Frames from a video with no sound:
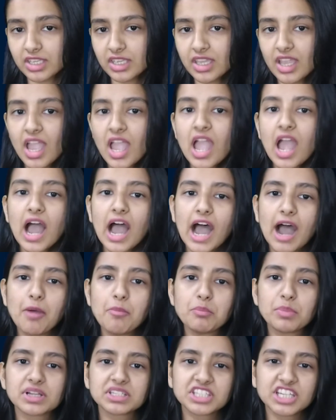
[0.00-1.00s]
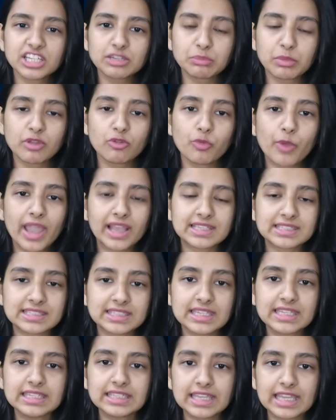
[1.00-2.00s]
कि आम बजट में
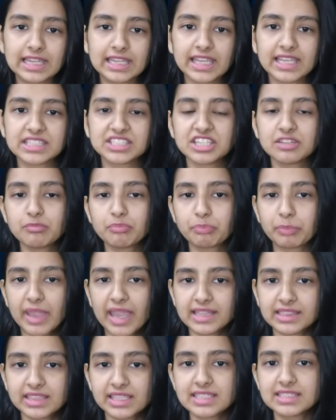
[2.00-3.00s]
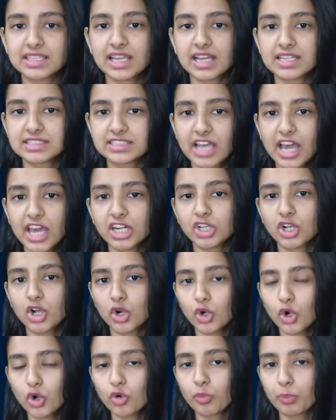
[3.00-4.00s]
वैक्सीन के लिए जिन पैंतीस हजार
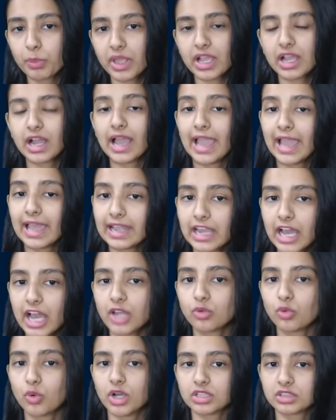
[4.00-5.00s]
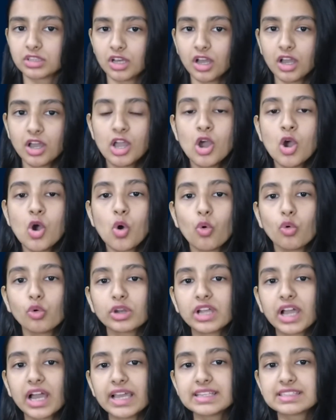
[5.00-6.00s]
करोड़ रुपए का ऐलान हुआ था
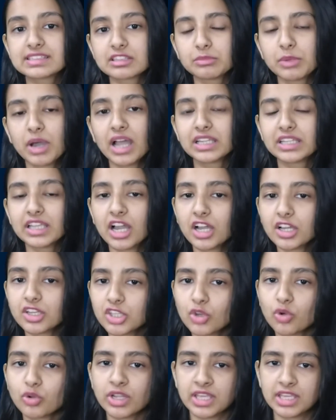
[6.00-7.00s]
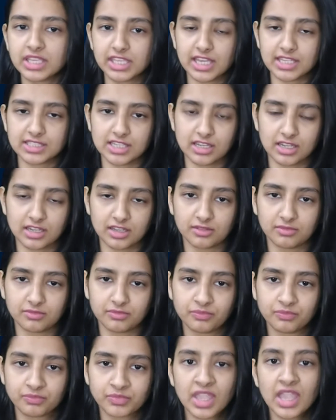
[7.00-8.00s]
उनका इस्तेमाल यहाँ क्यों नहीं किया जा रहा
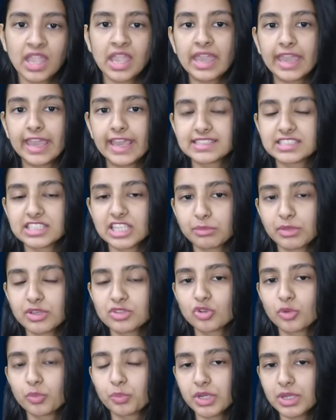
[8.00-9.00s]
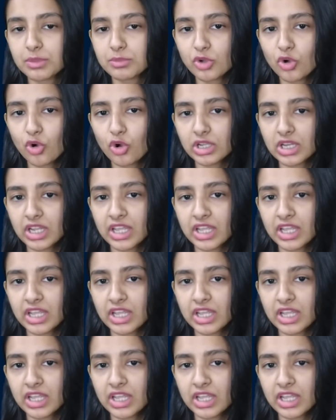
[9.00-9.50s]
ऐसे में सुप्रीम कोर्ट